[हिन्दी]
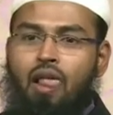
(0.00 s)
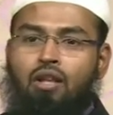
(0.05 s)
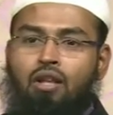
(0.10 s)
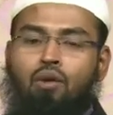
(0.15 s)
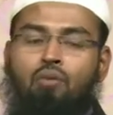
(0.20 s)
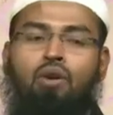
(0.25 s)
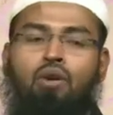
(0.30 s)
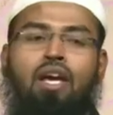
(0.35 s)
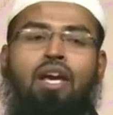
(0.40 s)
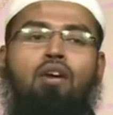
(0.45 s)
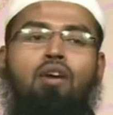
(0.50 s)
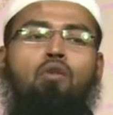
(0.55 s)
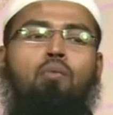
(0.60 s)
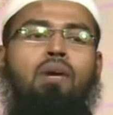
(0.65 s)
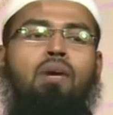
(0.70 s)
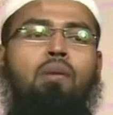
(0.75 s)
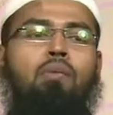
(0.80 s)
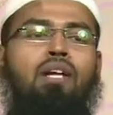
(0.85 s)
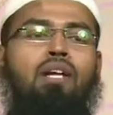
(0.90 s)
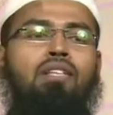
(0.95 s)
तो वो एक
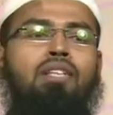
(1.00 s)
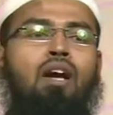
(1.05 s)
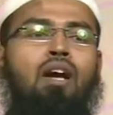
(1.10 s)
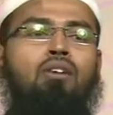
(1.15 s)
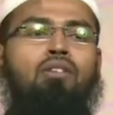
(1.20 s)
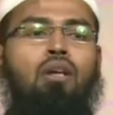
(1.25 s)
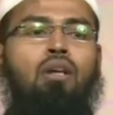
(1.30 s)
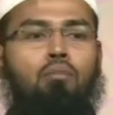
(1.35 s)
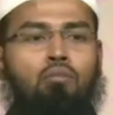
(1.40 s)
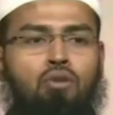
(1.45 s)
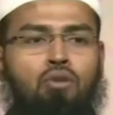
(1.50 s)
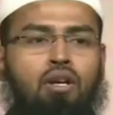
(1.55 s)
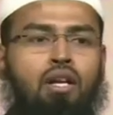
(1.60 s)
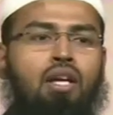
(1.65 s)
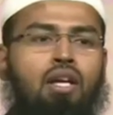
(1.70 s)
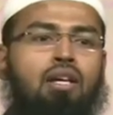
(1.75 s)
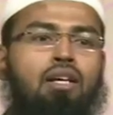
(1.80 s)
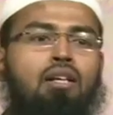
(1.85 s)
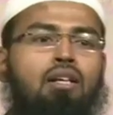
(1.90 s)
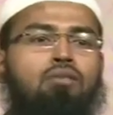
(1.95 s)
उम्र बाद क्या होता
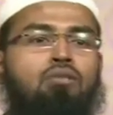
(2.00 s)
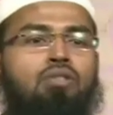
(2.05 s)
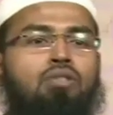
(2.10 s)
मुड़ने के उसको